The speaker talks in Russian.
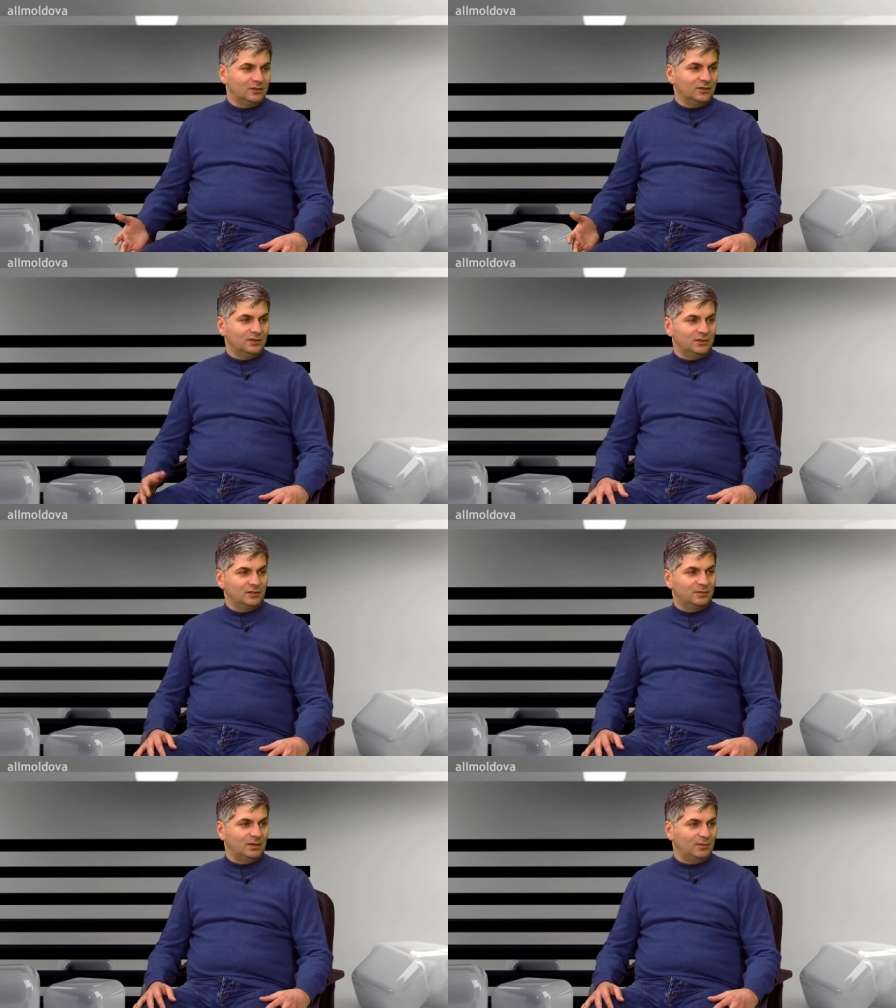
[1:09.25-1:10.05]

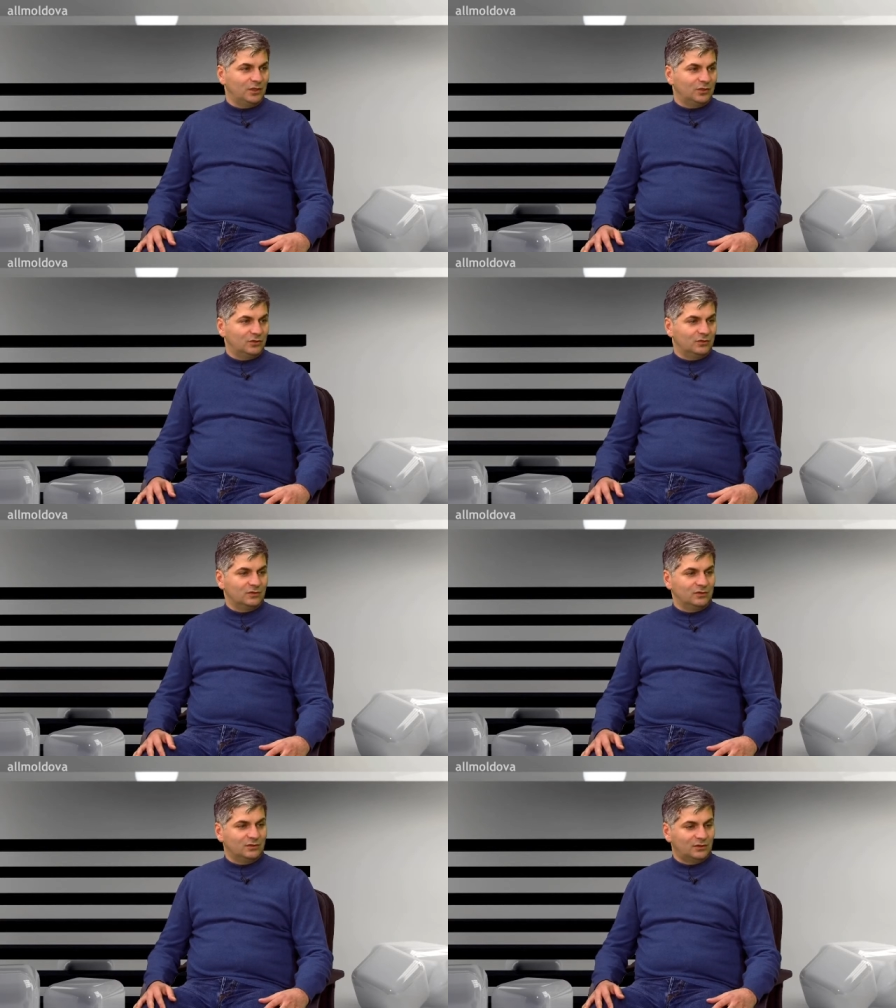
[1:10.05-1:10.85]
Ты понимаешь,
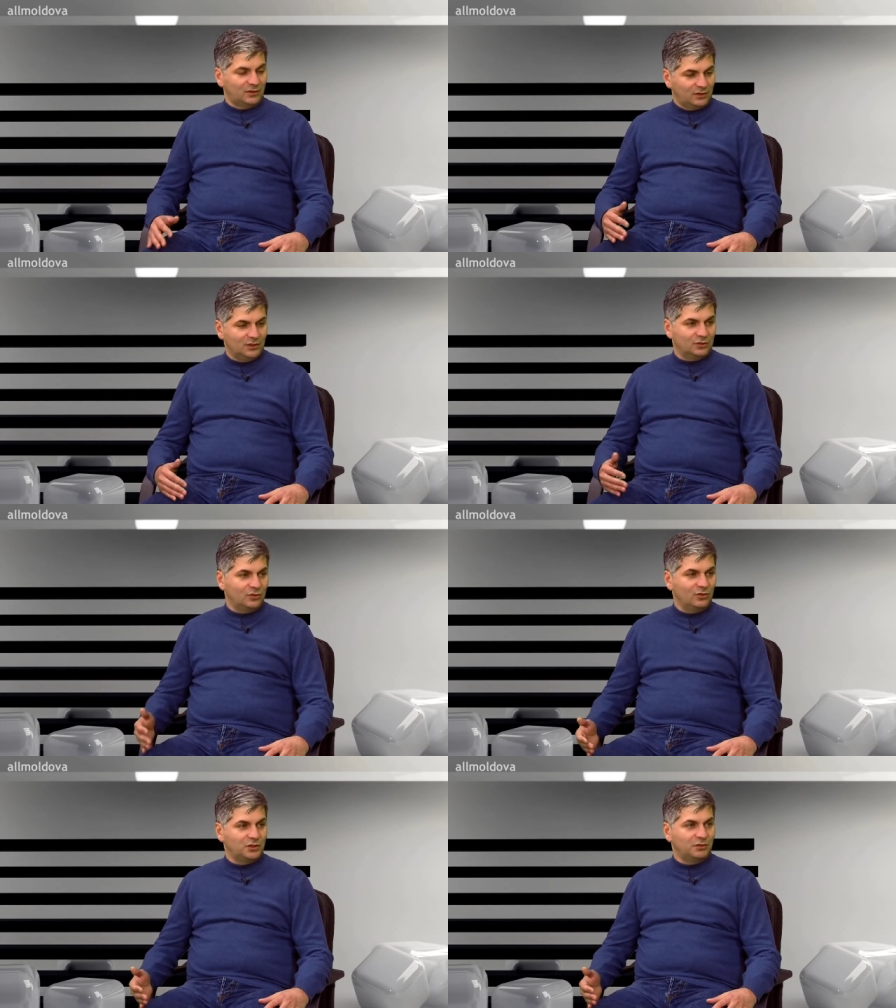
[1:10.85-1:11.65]
что ты
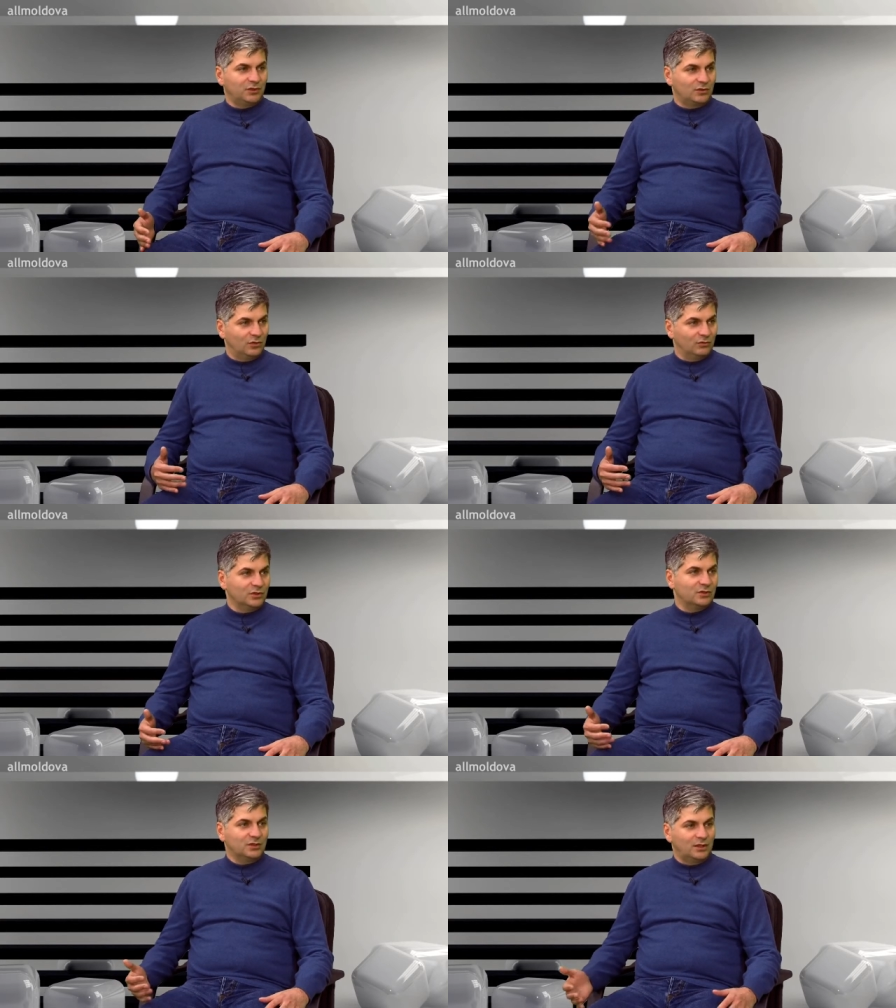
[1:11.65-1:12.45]
настроил человека, он
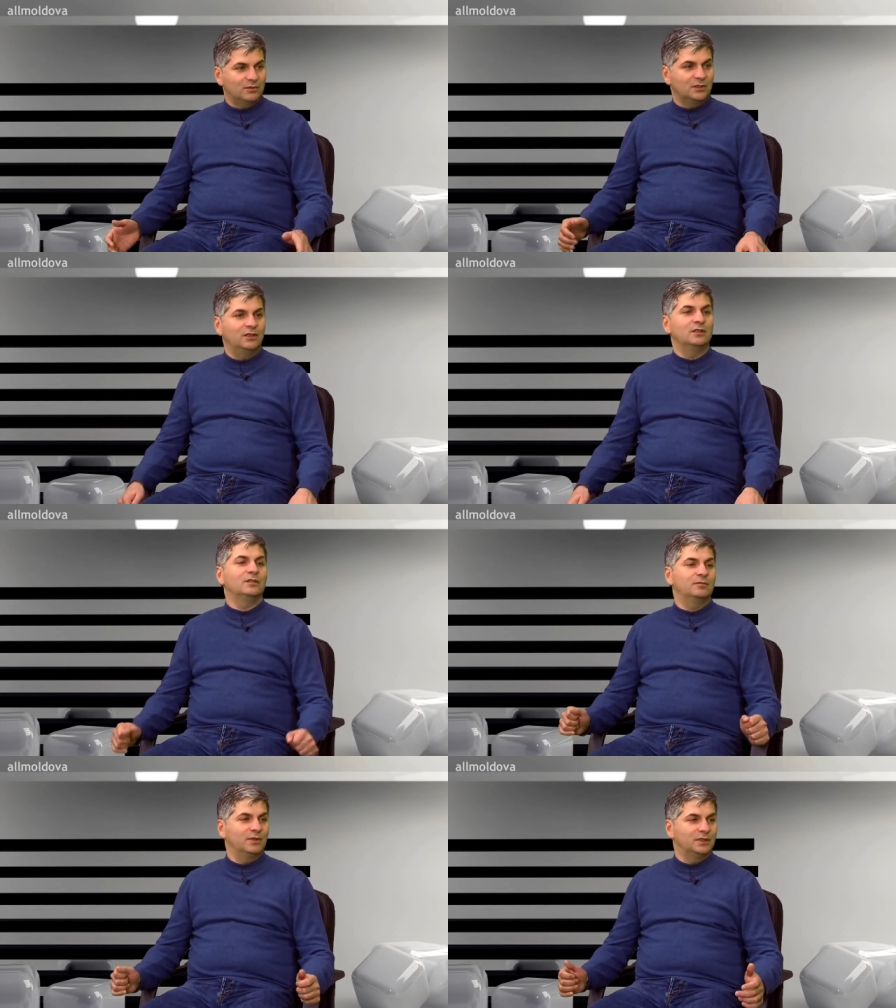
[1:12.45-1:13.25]
вышел, там, не знаю, и
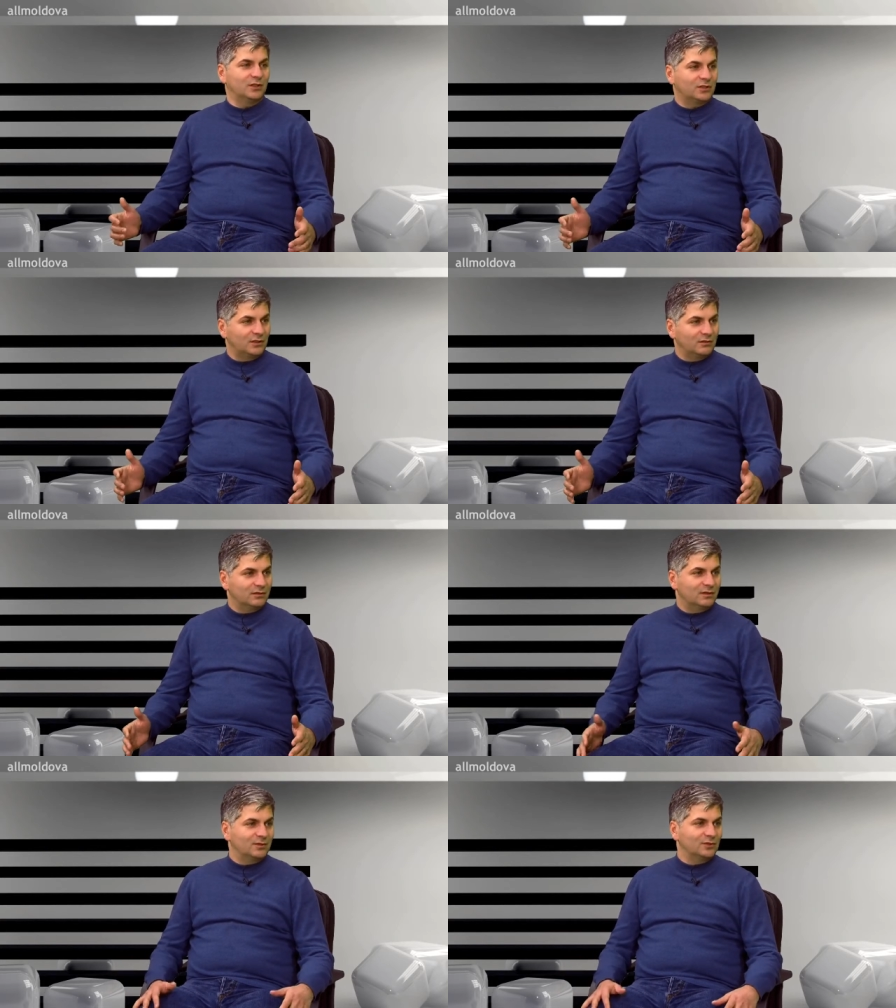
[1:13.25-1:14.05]
поднял
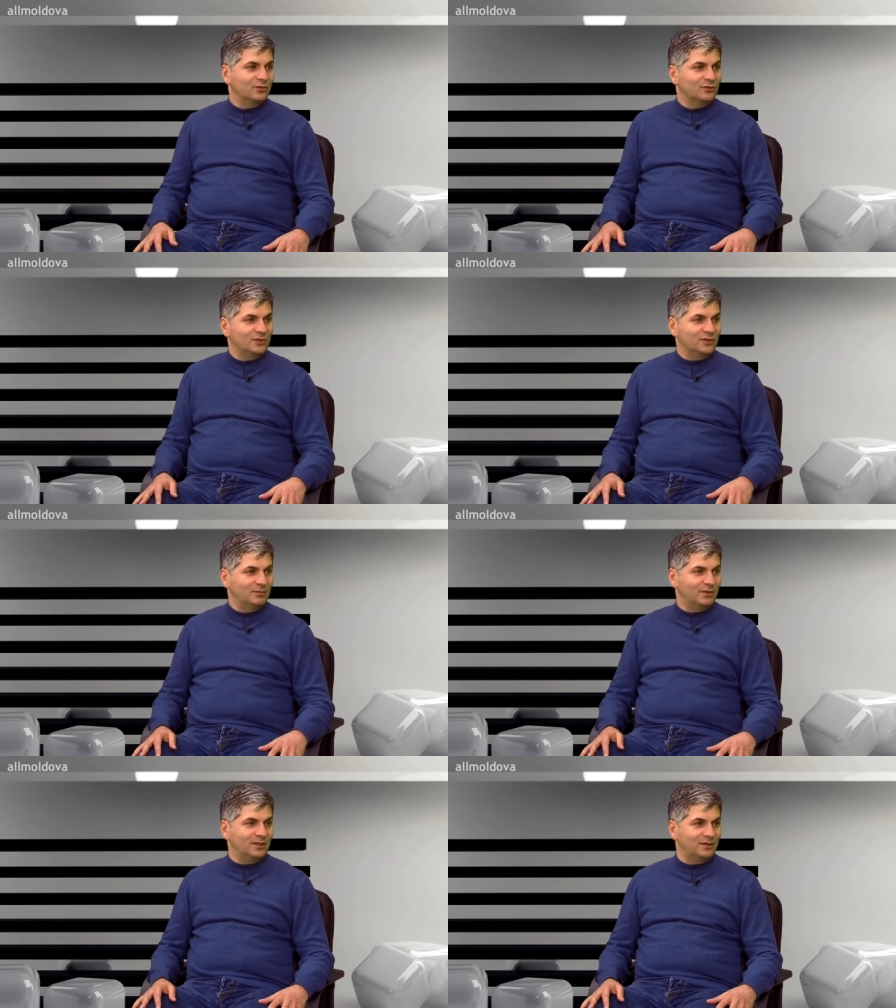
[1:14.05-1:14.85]
штангу, там, которую в жизни не
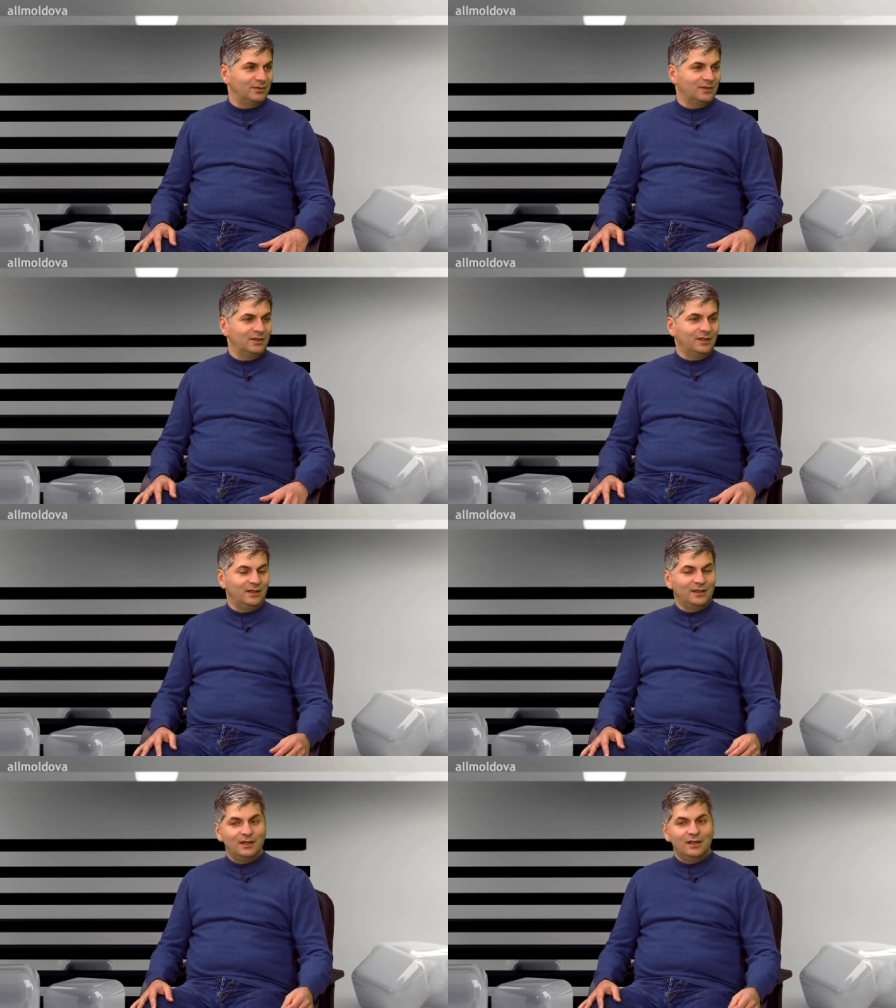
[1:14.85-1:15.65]
поднял бы.
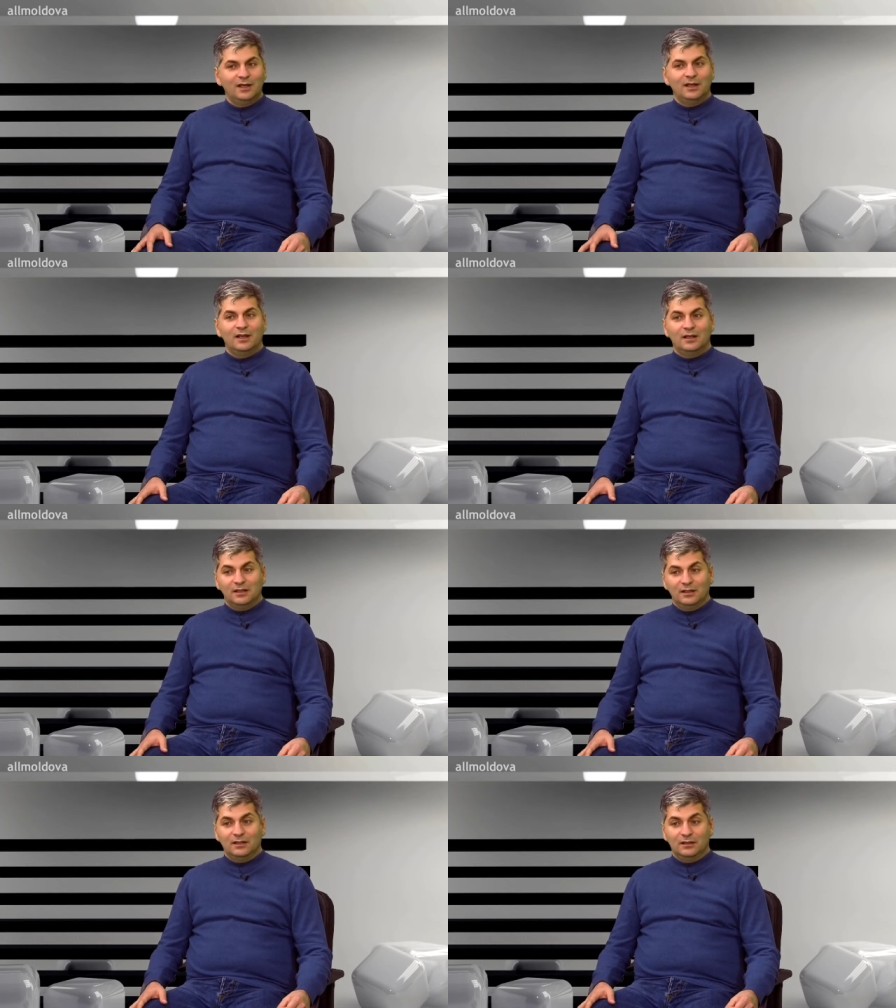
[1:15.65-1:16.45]

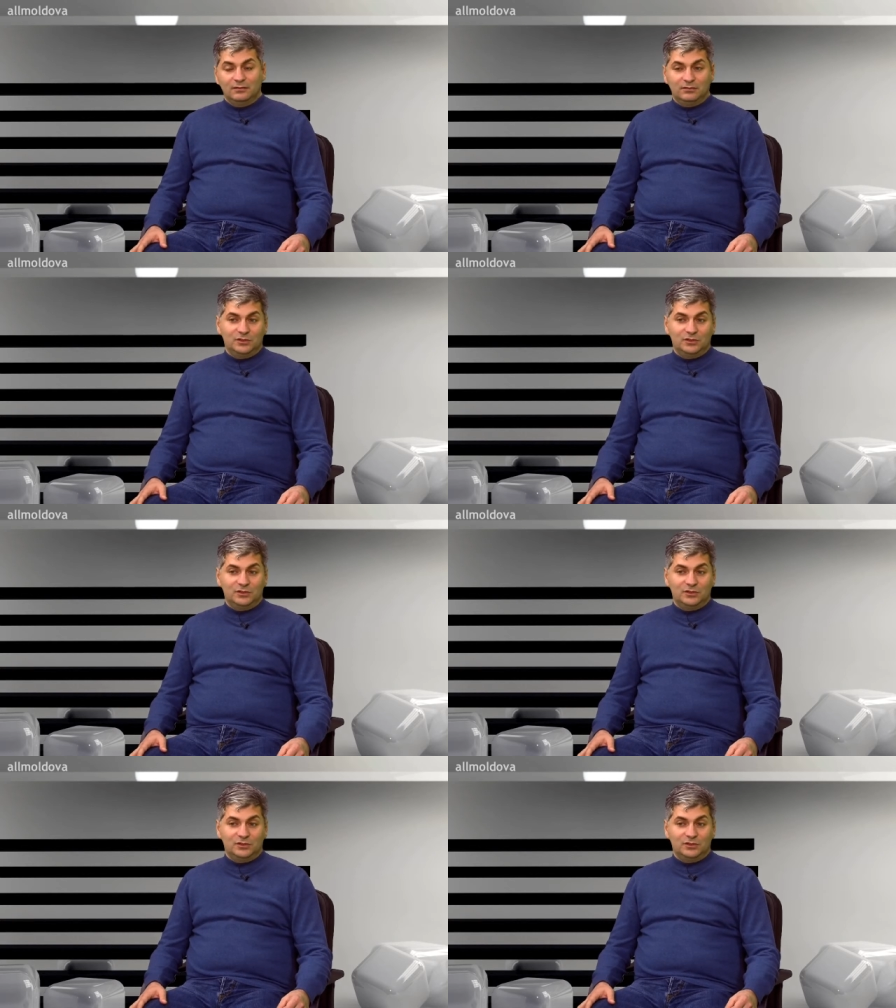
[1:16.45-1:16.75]
А,